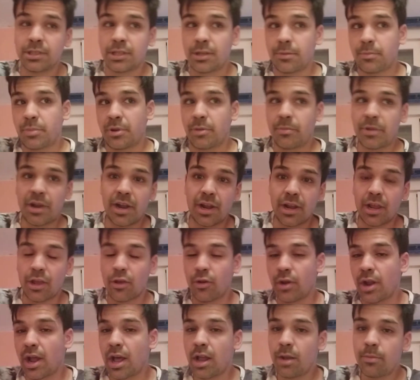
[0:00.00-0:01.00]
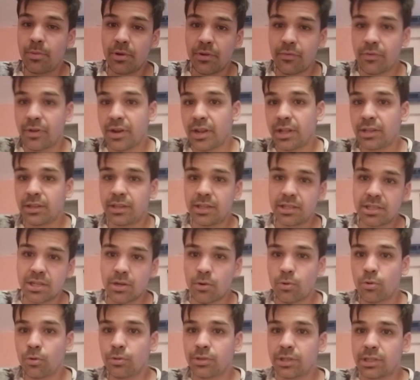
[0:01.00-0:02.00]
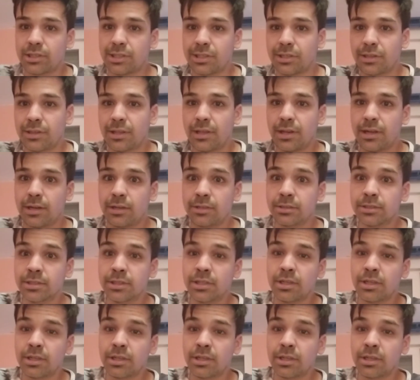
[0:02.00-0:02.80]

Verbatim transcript: eh, primera regional, preferente, segunda, tercera,